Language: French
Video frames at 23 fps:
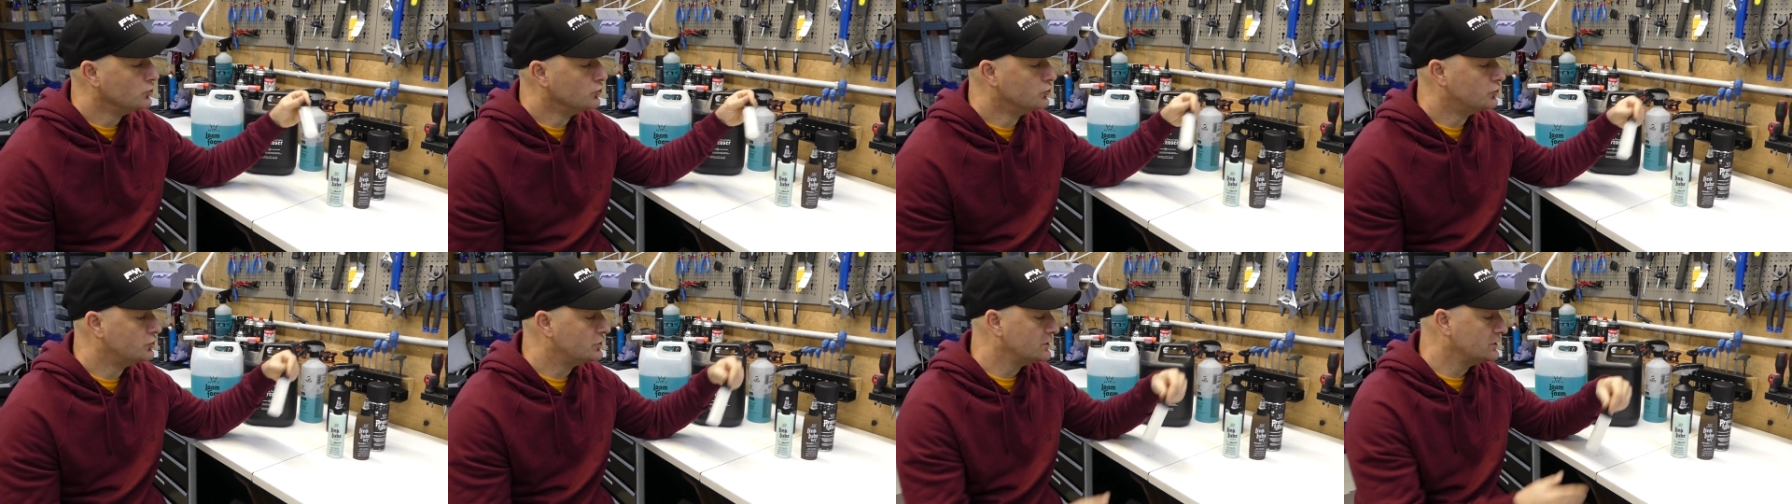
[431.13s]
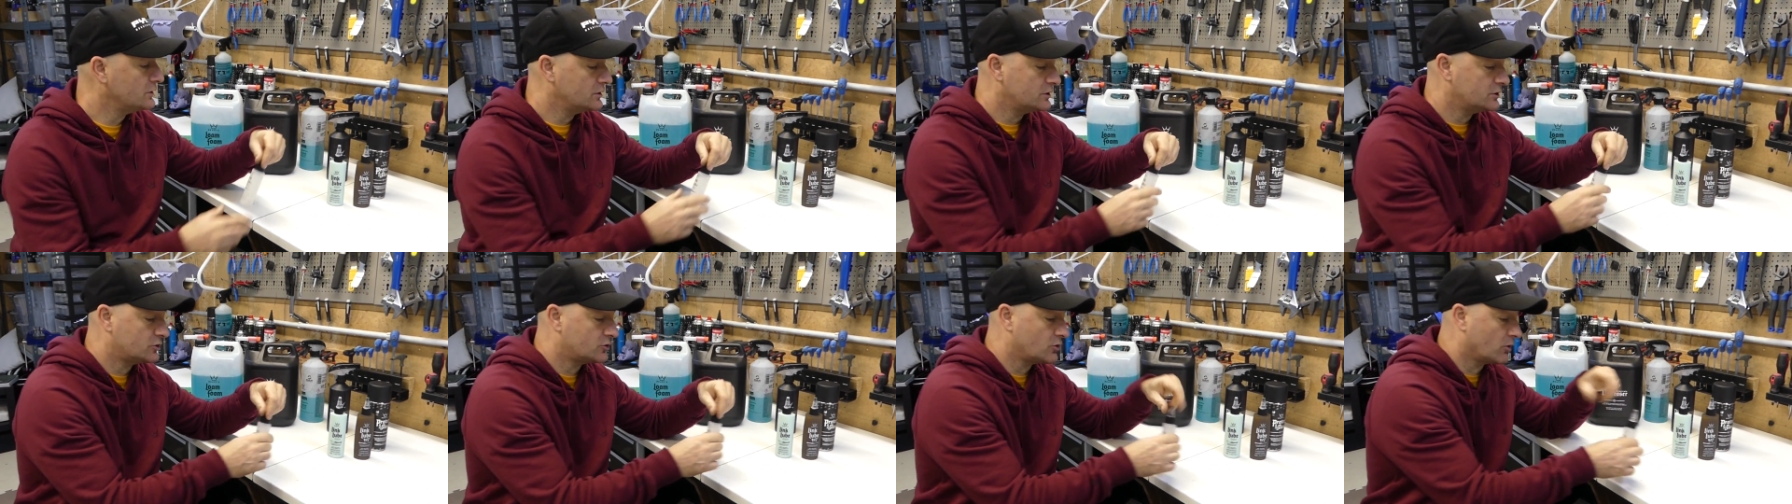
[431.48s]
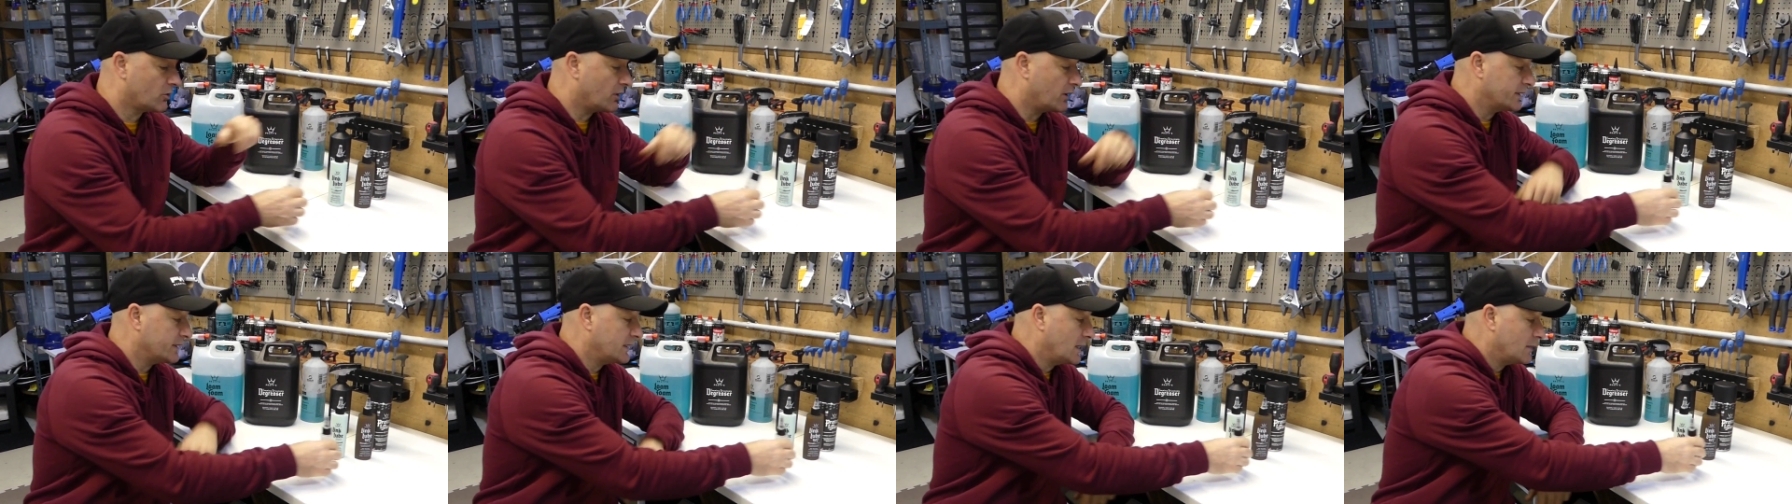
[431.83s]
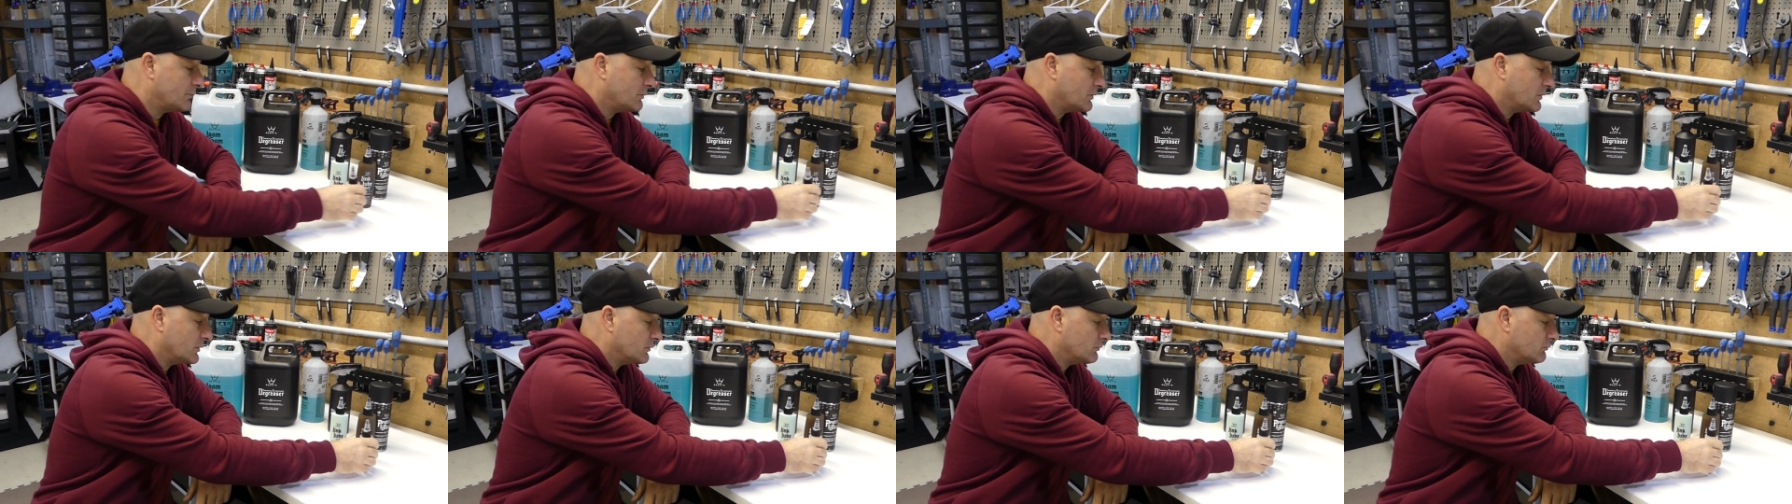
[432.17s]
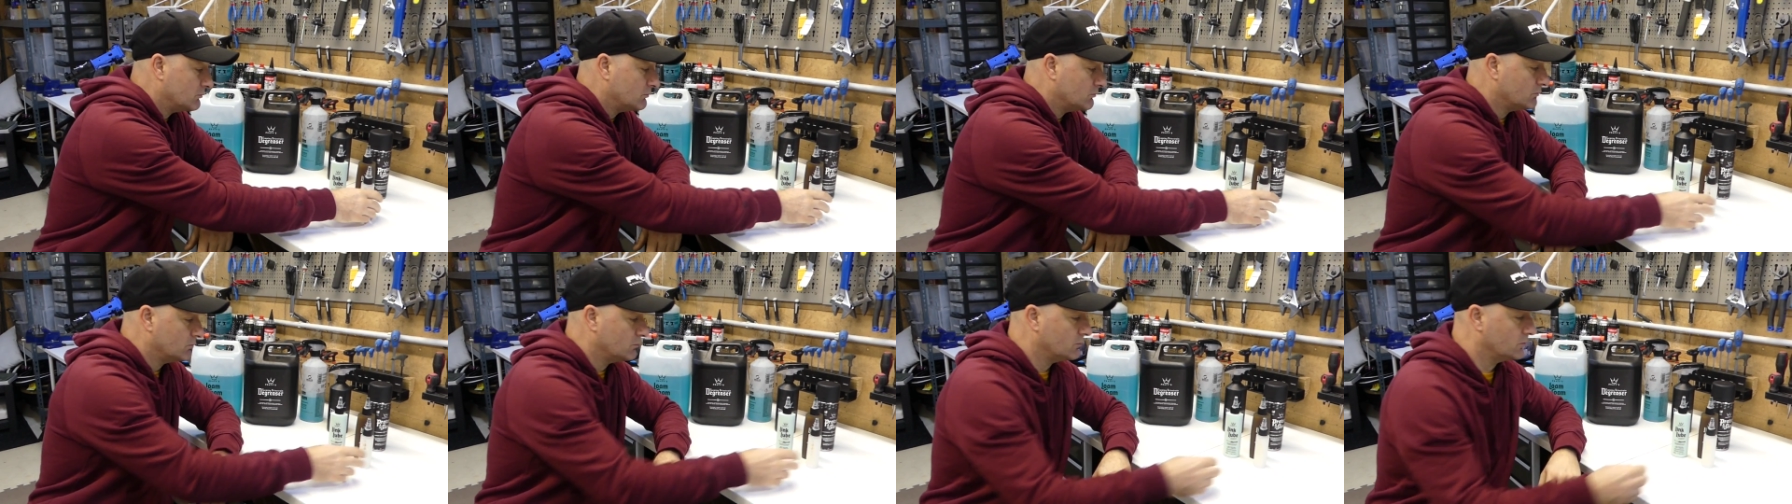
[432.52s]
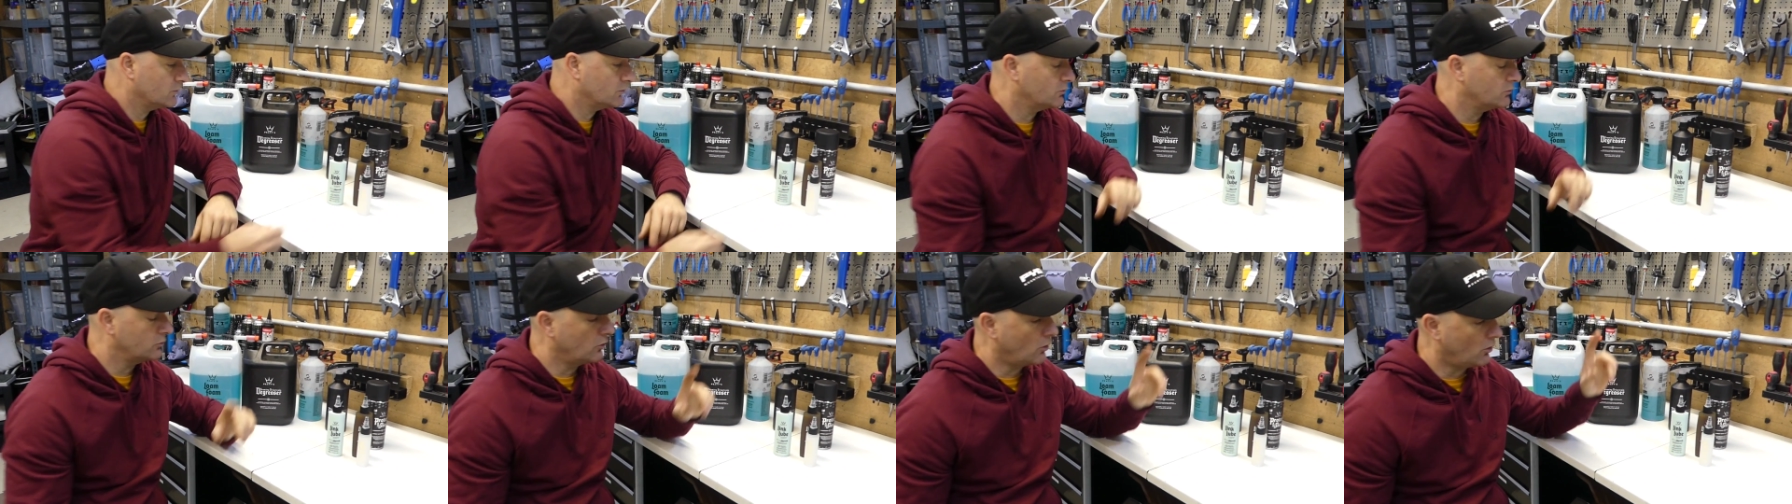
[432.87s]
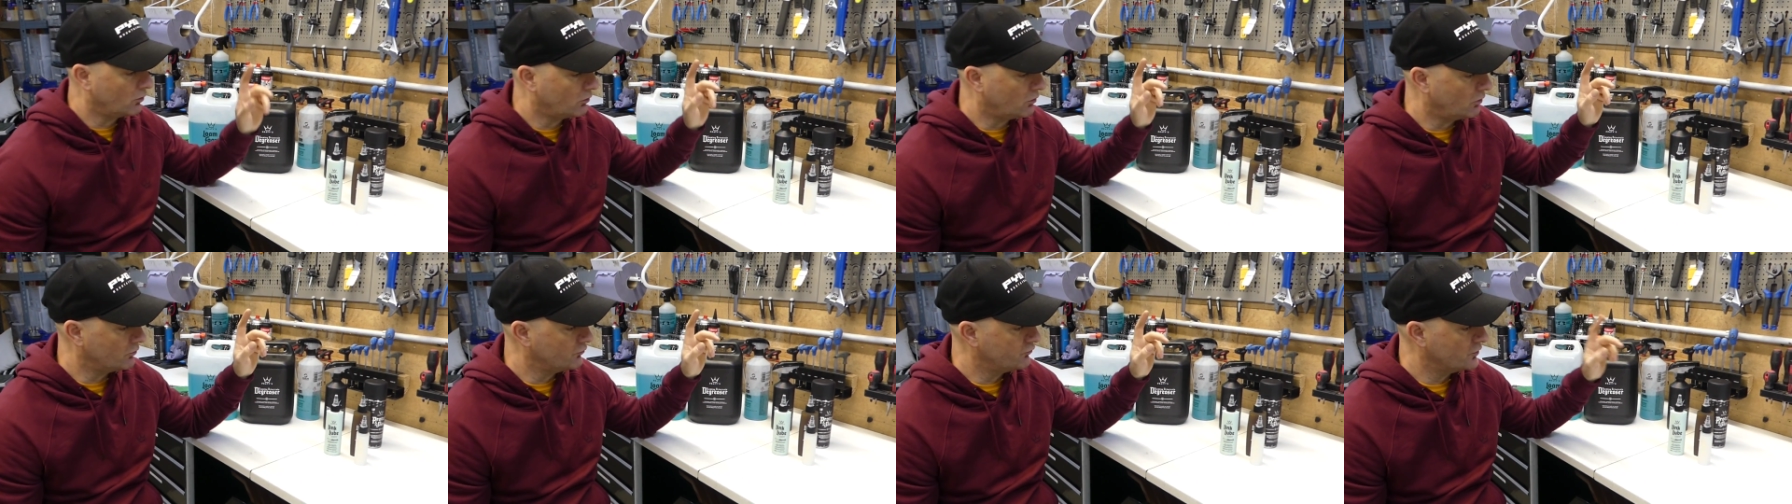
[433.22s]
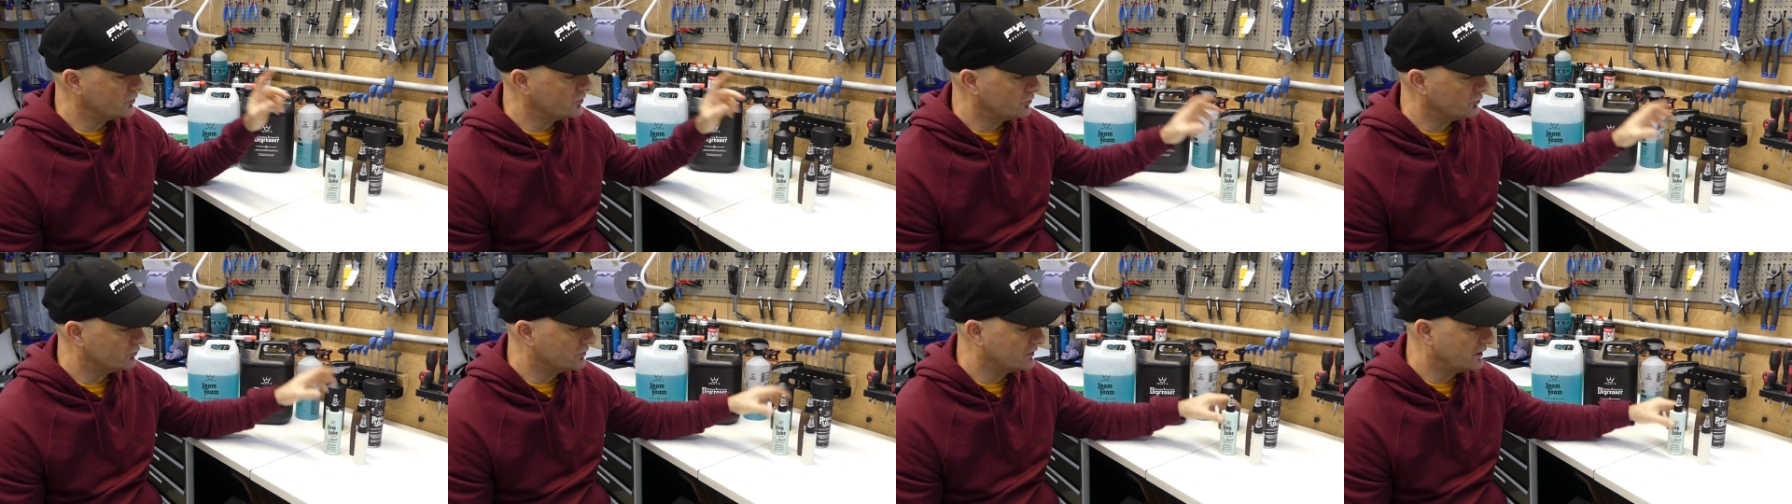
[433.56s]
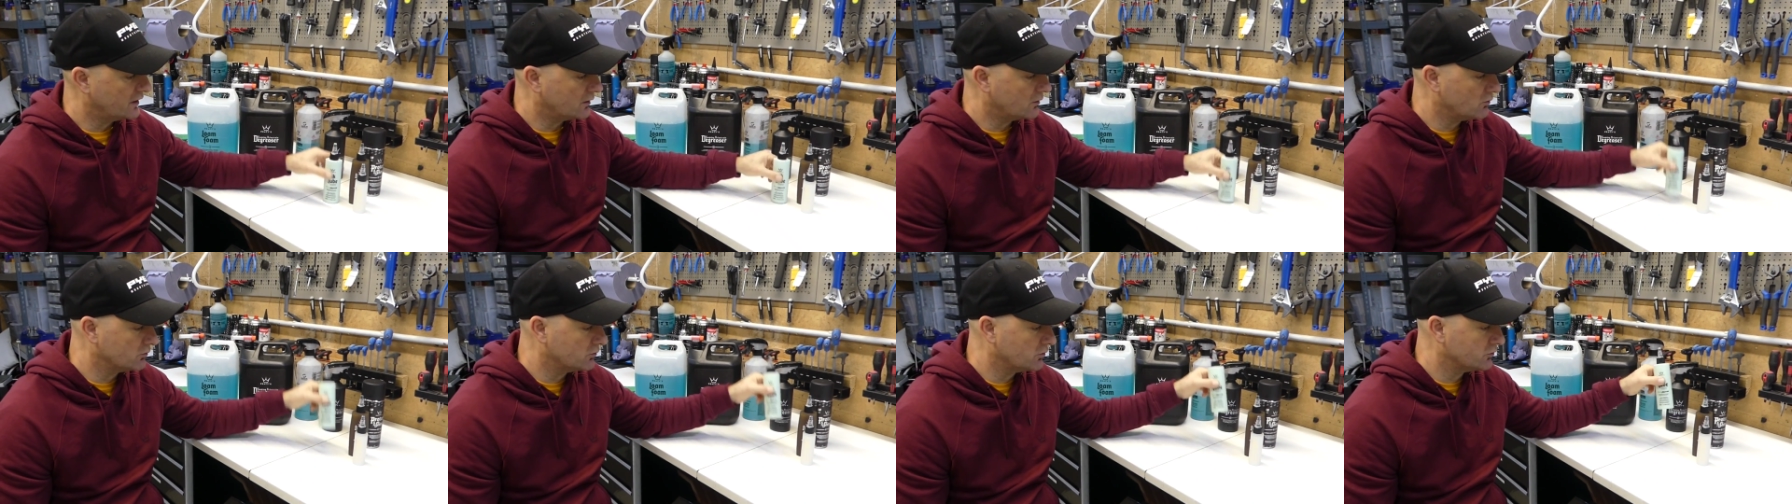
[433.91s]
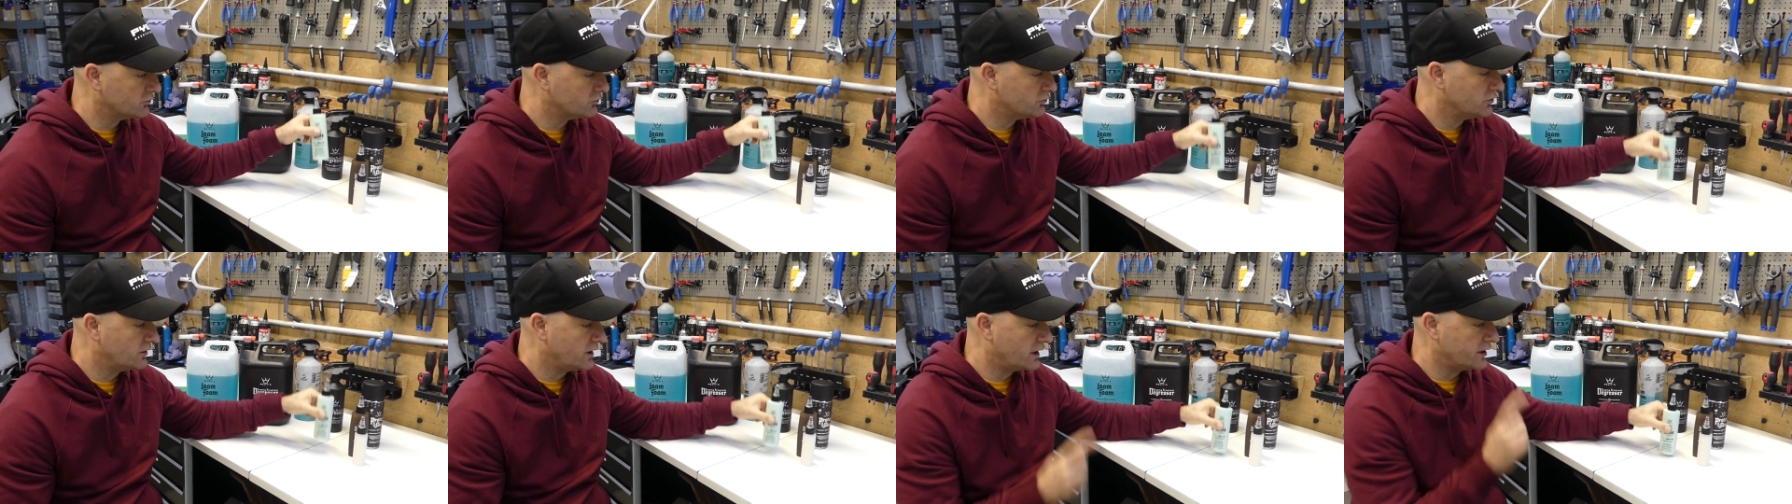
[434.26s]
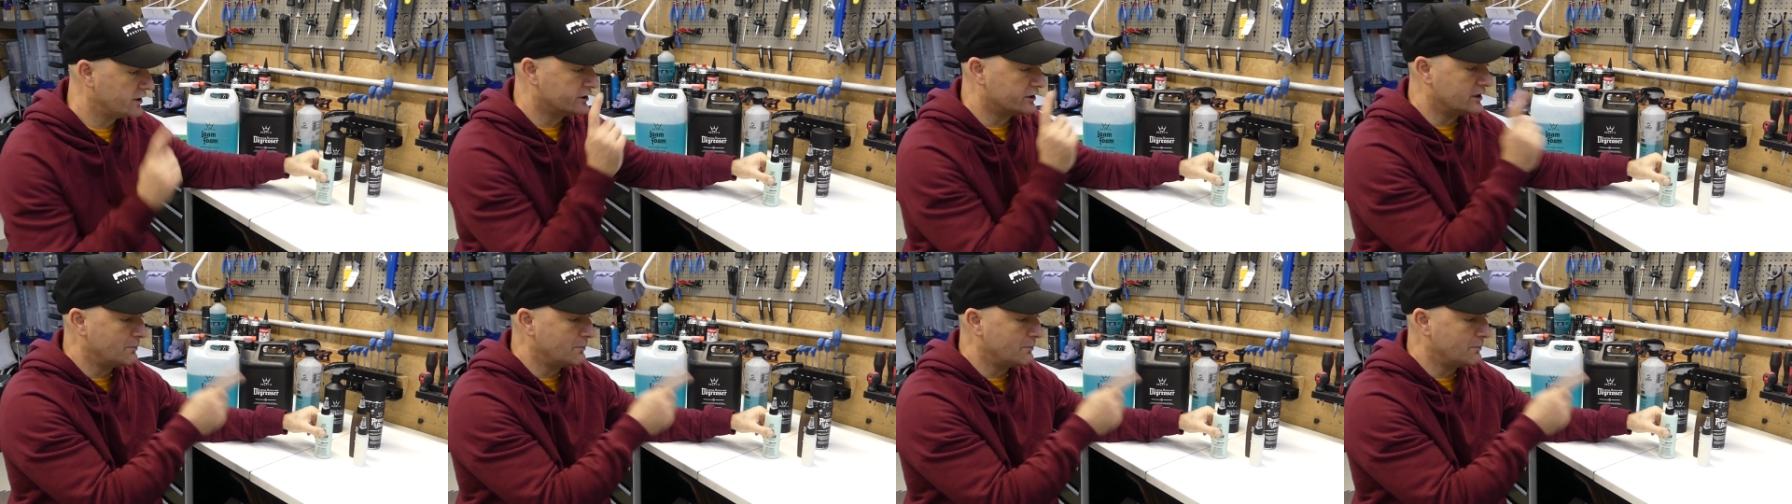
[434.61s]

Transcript: Ici, je suis dans la gamme, encore une fois, j'en suis très content de celui-là,